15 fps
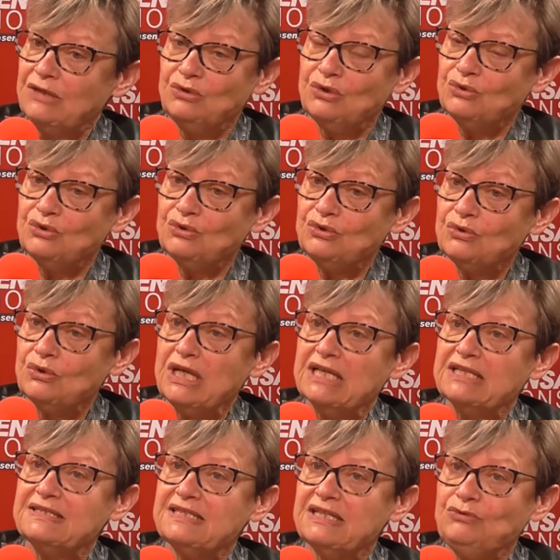Non, non, non,
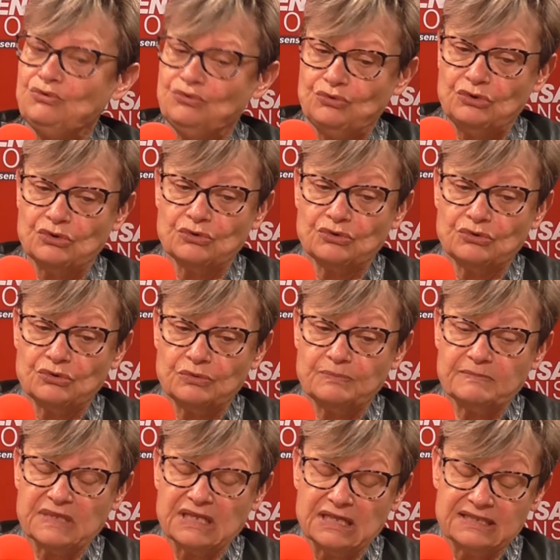c'est euh,
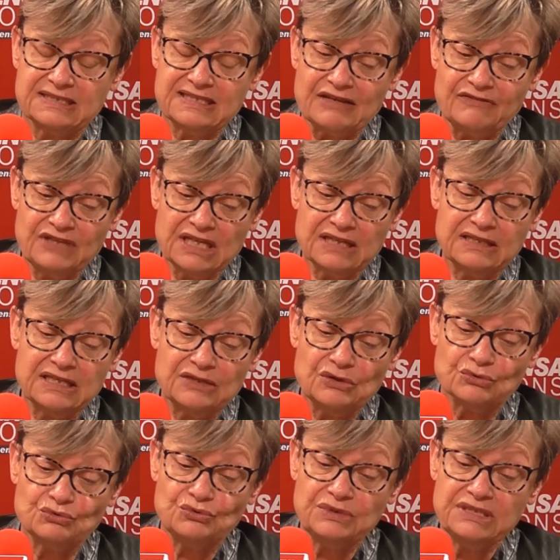ça vient
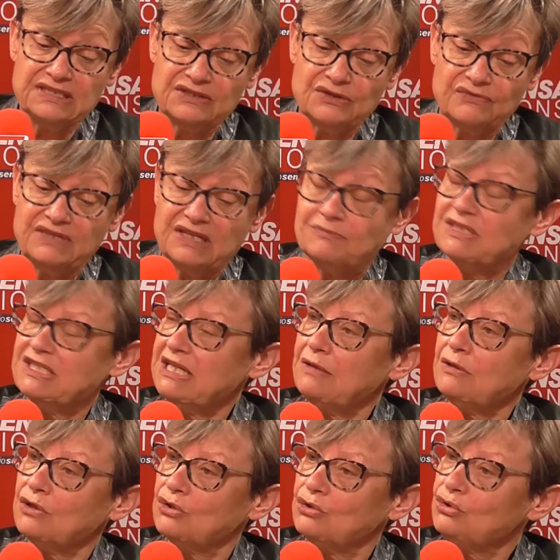d'ailleurs du 19e
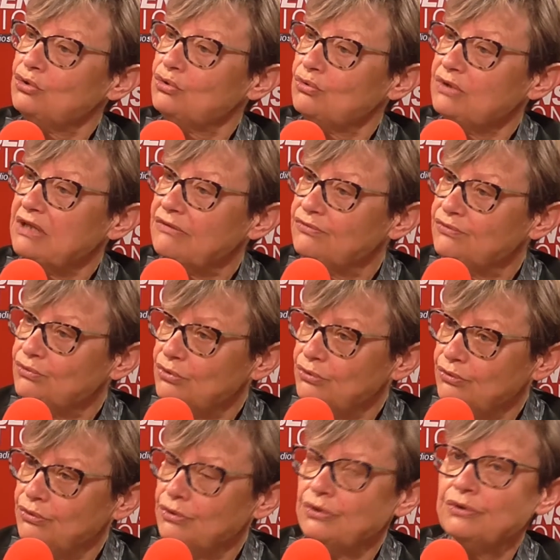siècle quand on a voulu...